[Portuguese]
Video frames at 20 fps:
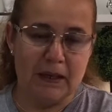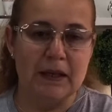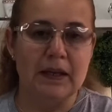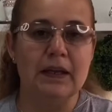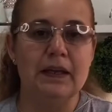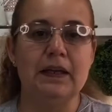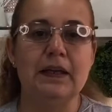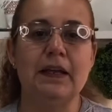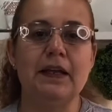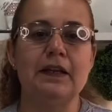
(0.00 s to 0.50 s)

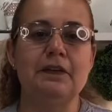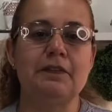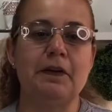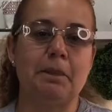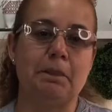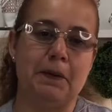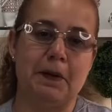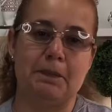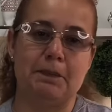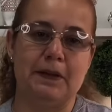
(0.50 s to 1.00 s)
e ele vai
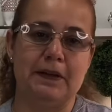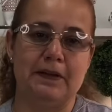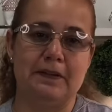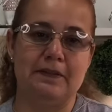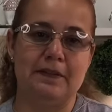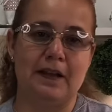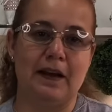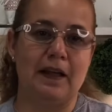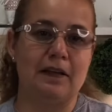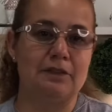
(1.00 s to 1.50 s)

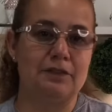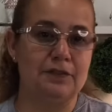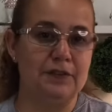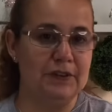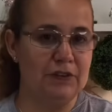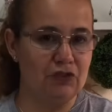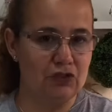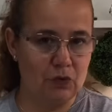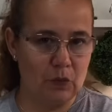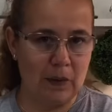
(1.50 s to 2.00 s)
permanecer lá
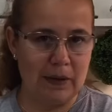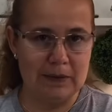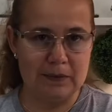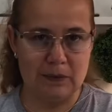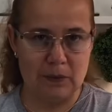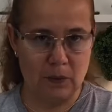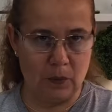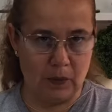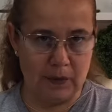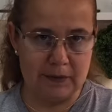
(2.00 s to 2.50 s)

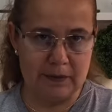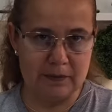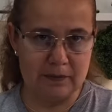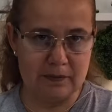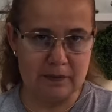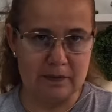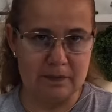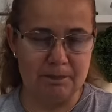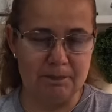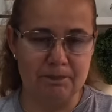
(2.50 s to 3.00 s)
24
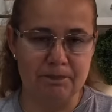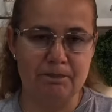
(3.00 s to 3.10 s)
horas.